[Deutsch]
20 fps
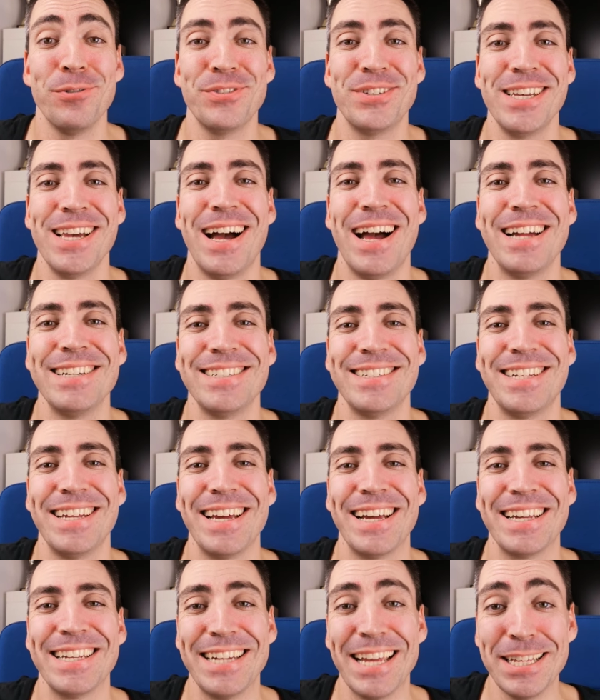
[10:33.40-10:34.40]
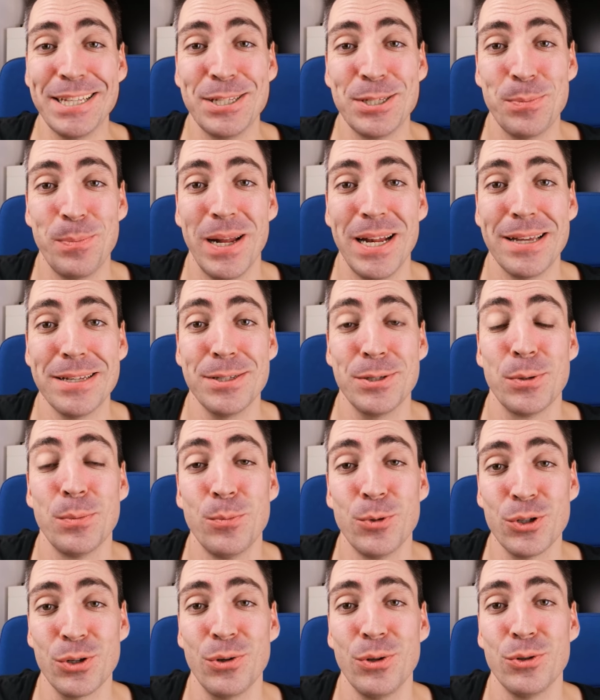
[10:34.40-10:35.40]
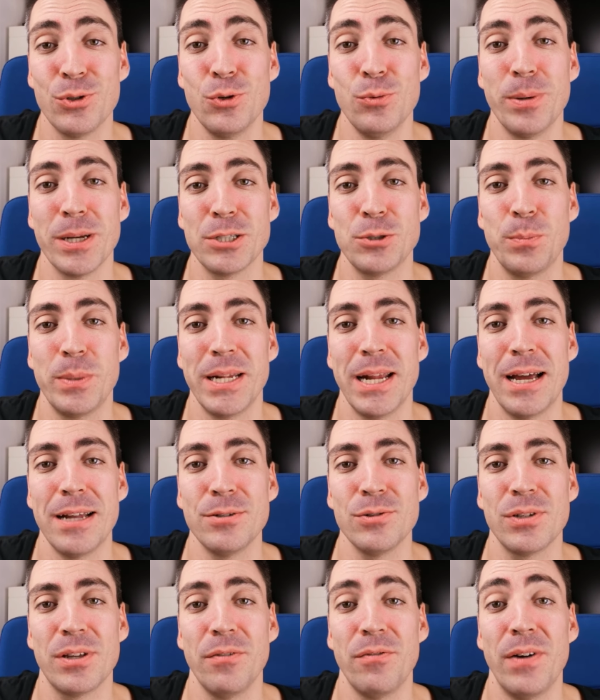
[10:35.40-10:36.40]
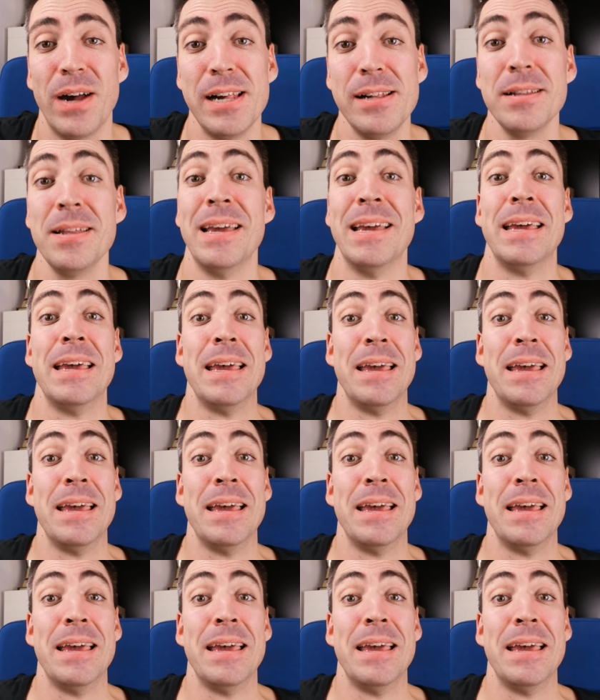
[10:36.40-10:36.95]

hoffe, dir hat der Gedächtnispalast zum Musculus supraspinatus gefallen.